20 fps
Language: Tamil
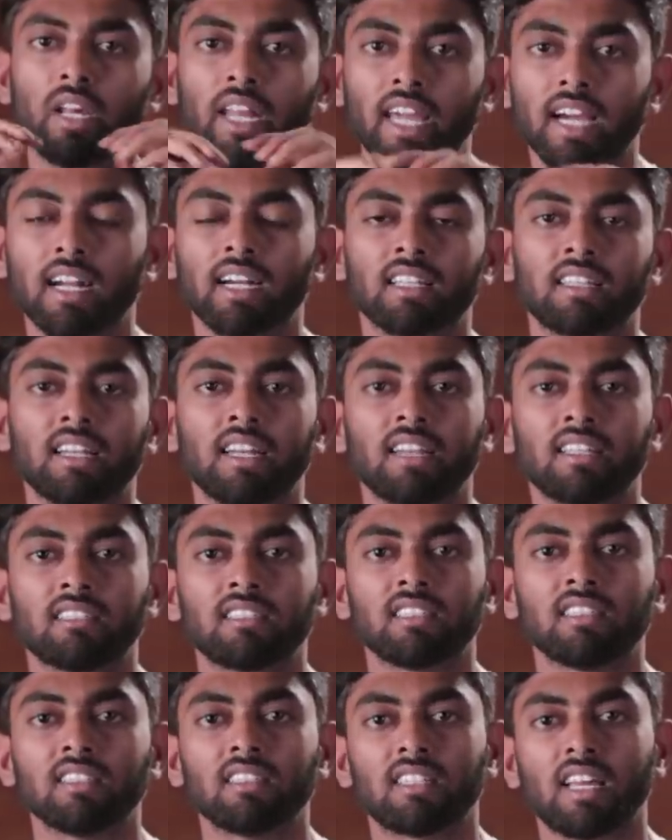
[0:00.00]
ஒரே கட்டத்தில்
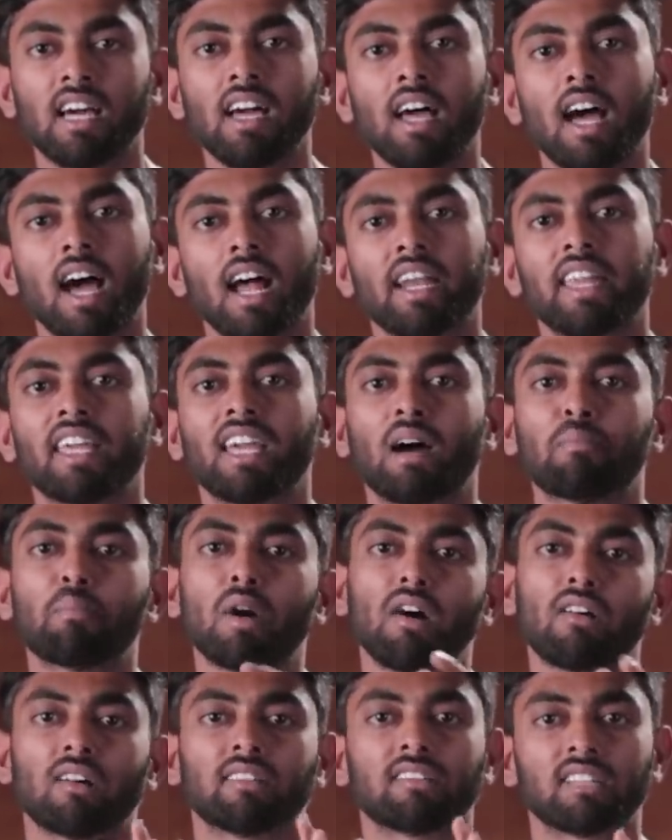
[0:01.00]
இணைஞ்சிருந்ததுன்னா அன்னைக்கு
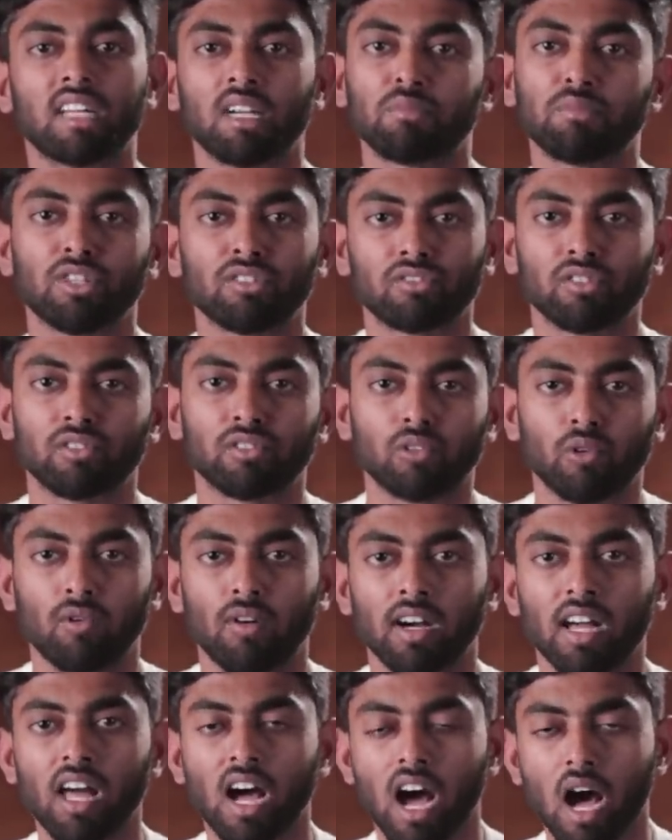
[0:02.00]
அமாவாசை அப்படின்னு சொல்லி
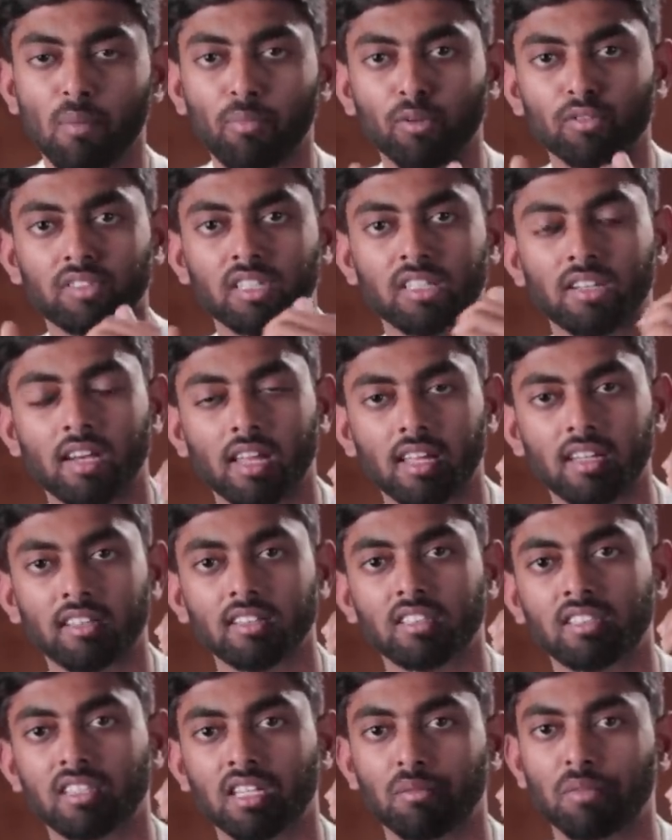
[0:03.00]
சொல்லுவாங்க ஆப்போசிட்டில்
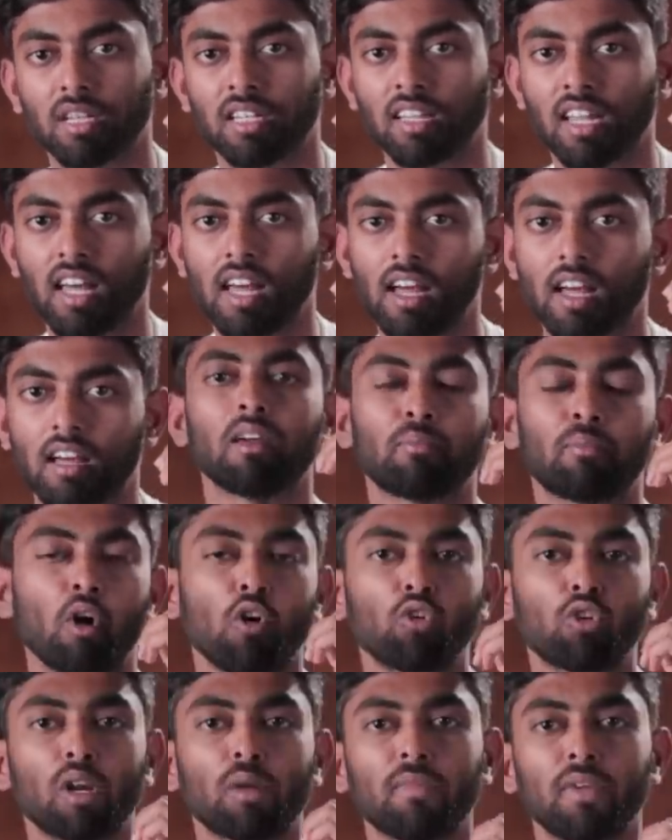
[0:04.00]
இருந்துச்சு அப்படின்னா
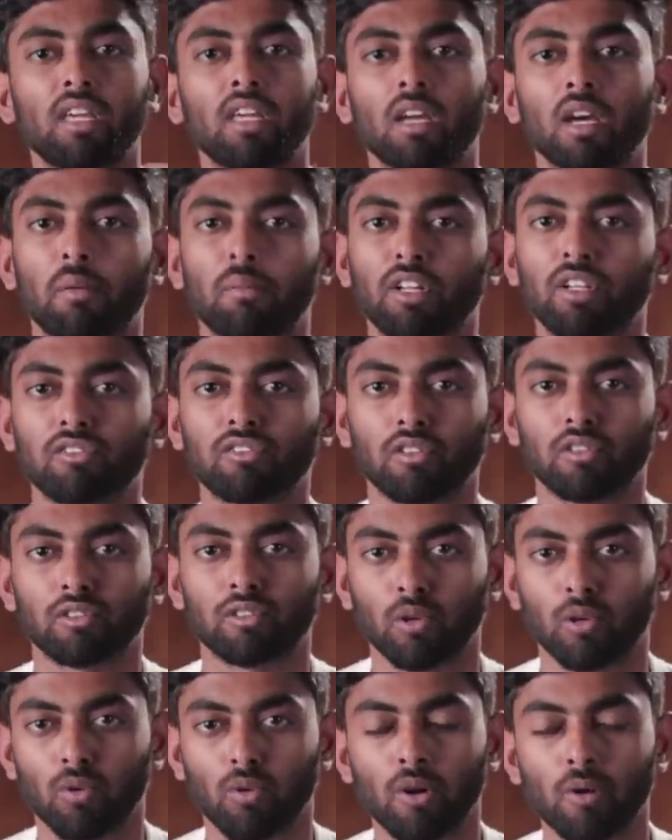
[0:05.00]
பௌர்ணமி அப்படின்னு சொல்லி
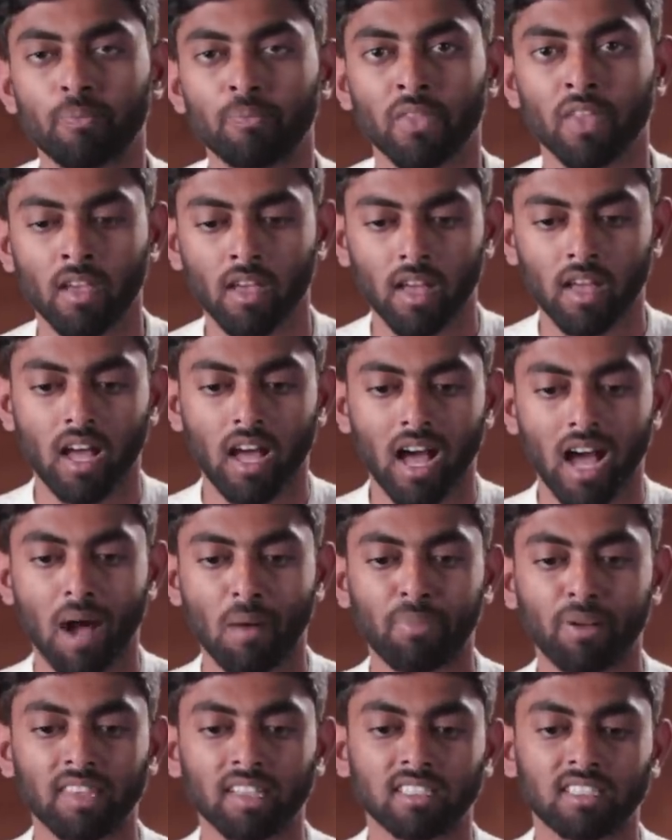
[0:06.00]
சொல்லுவோம்
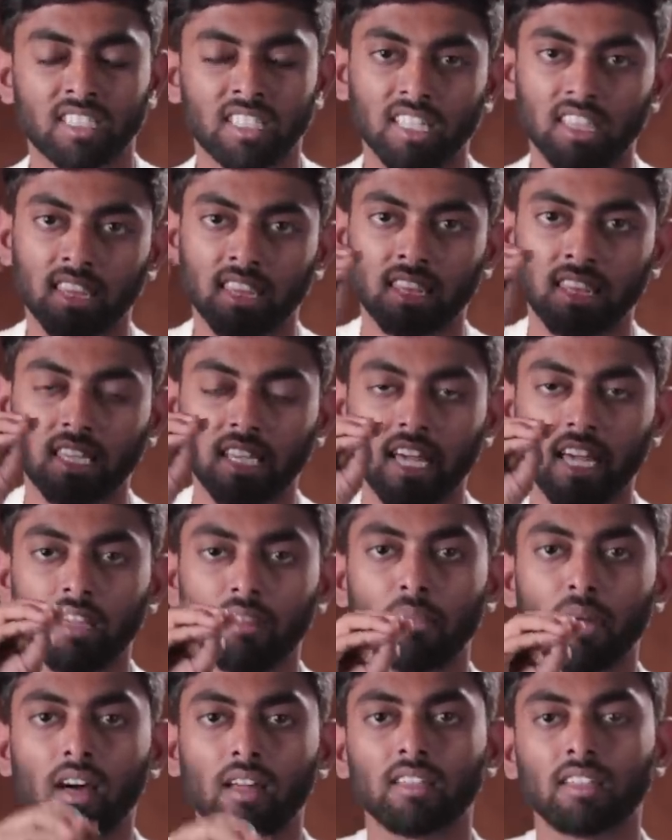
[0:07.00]
அப்போ இந்த சித்திரை
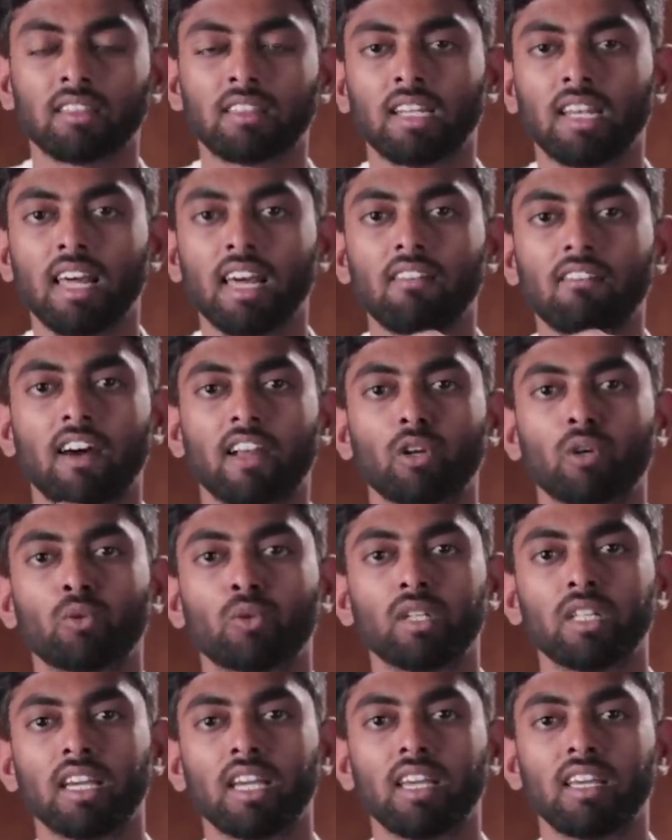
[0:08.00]
மாதத்தில்
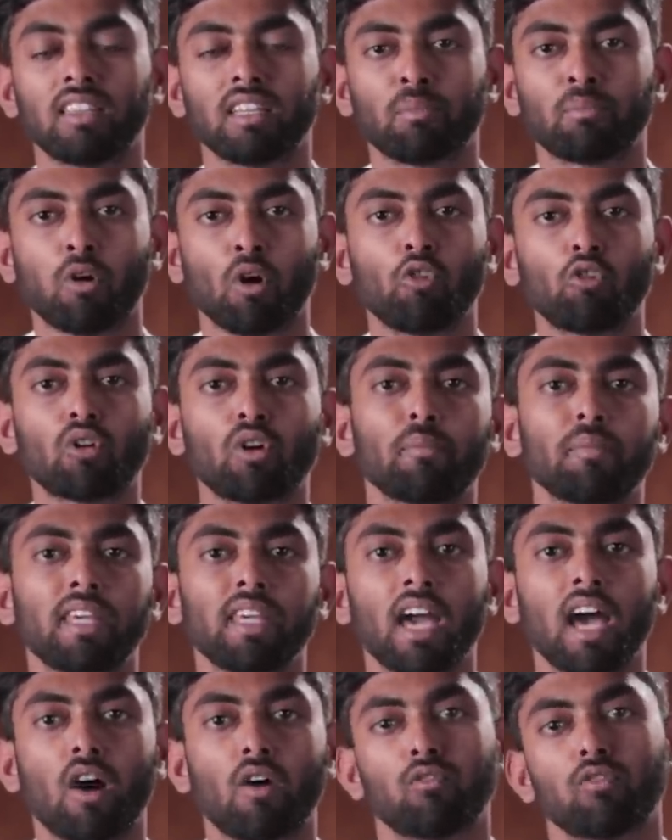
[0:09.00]
வரக்கூடிய இந்த பௌர்ணமி
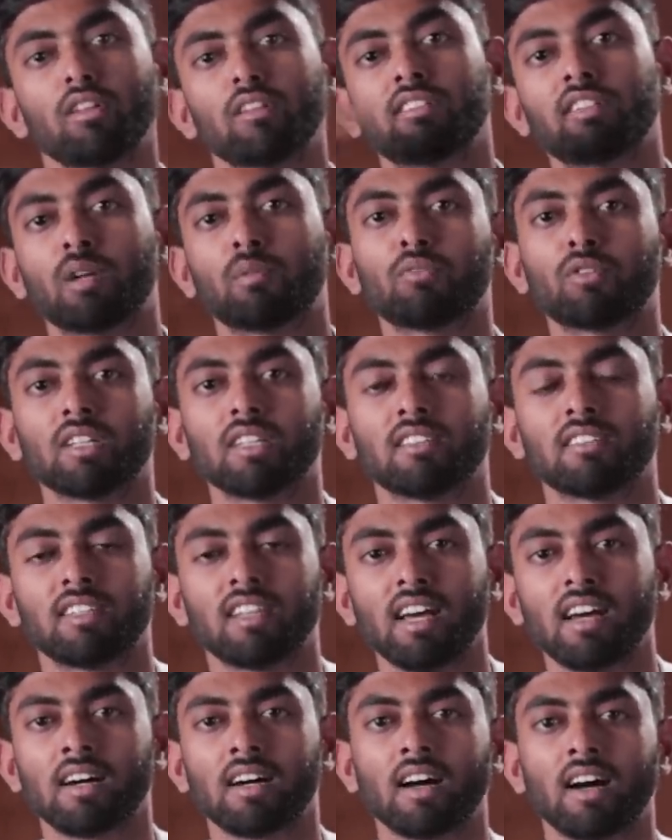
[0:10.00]
ஏன் அவ்வளோ
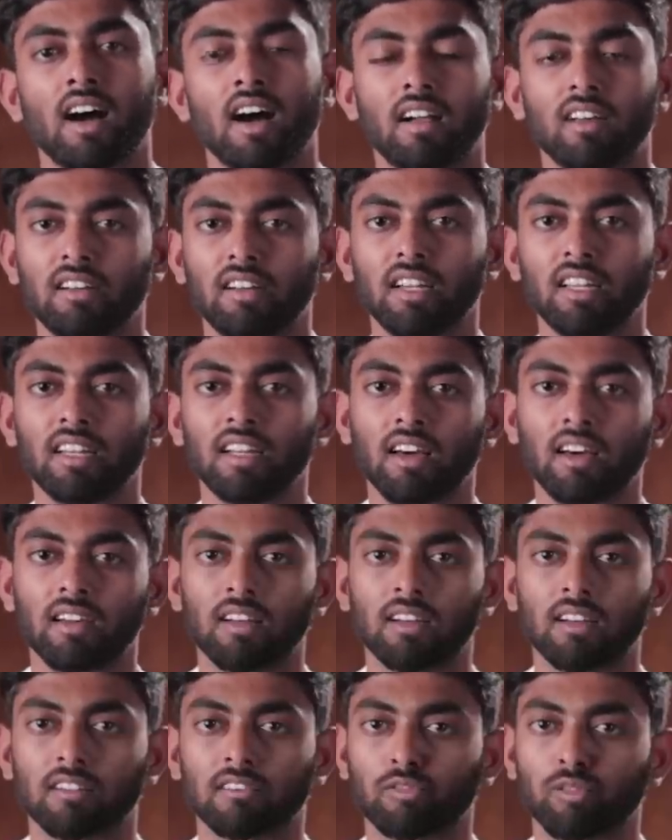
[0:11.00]
சிறப்புடையதுன்னா ஆல்ரெடி
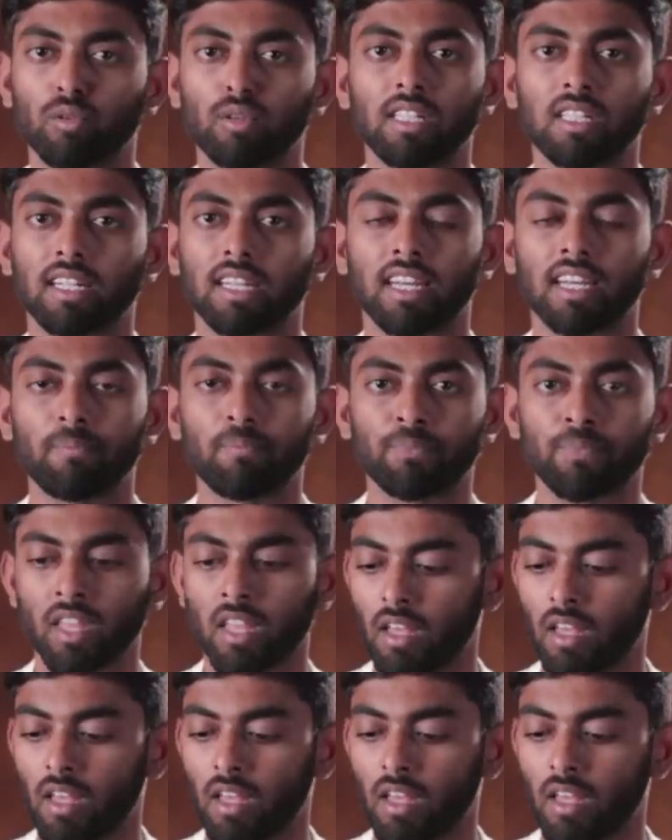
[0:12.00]
நான் சொல்லியிருக்கேன்